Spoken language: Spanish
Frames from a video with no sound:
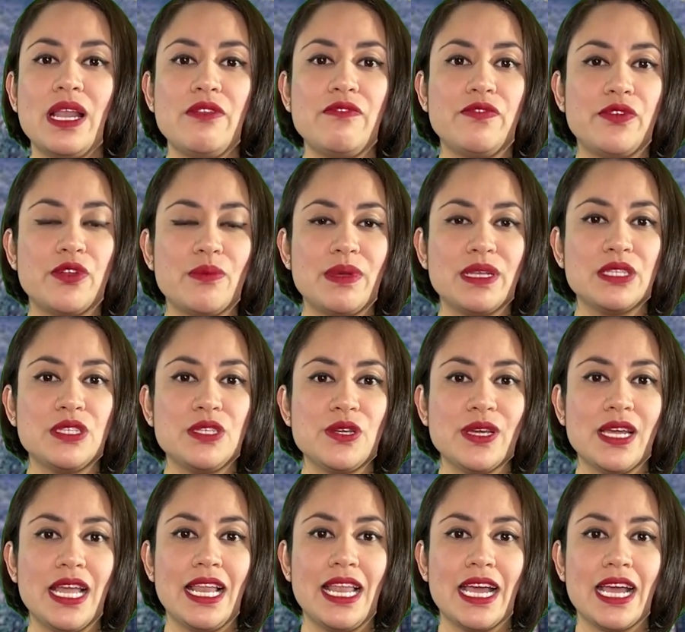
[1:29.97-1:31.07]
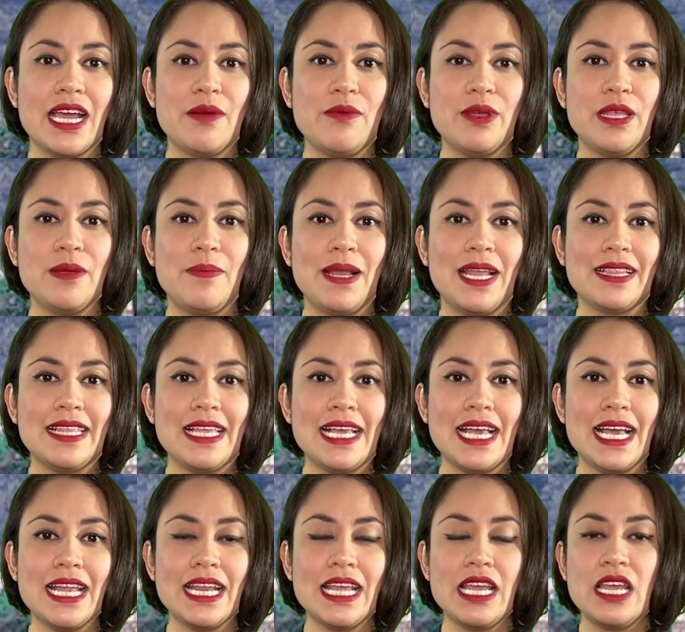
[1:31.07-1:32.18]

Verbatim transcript: información que le acabo de platicar.